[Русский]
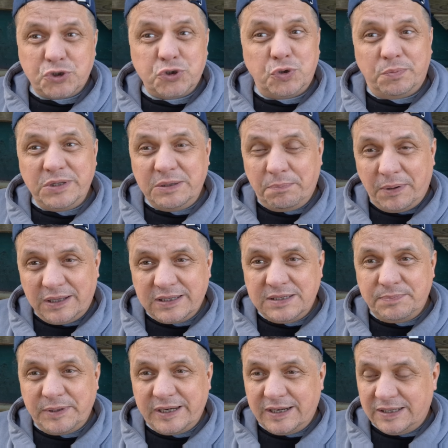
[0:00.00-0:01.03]
чтобы не
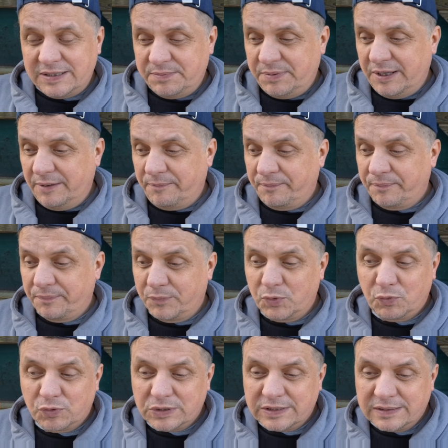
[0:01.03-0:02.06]
падать при ходьбе.
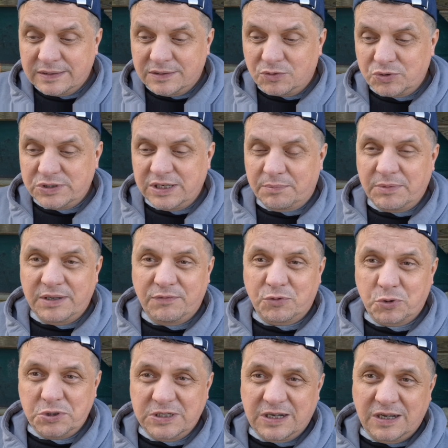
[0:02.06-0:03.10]
Ну вот, друзья мои,
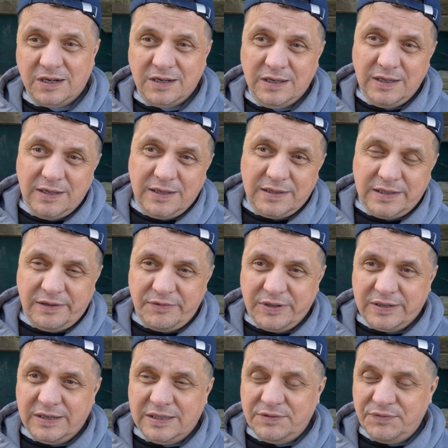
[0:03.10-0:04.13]
вроде как,
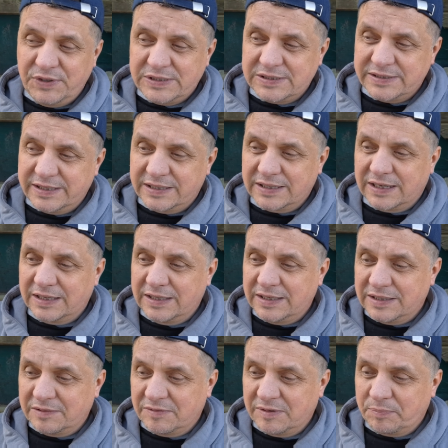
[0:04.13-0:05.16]
наверное, ответил я на
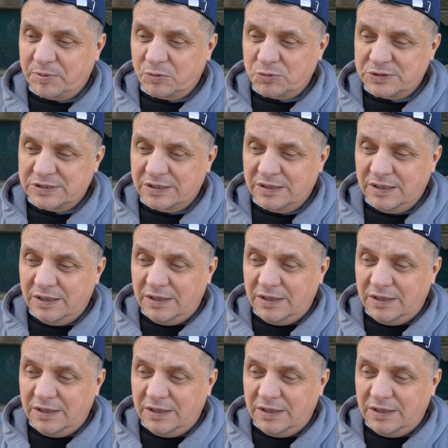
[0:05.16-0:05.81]
какие-то вопросы.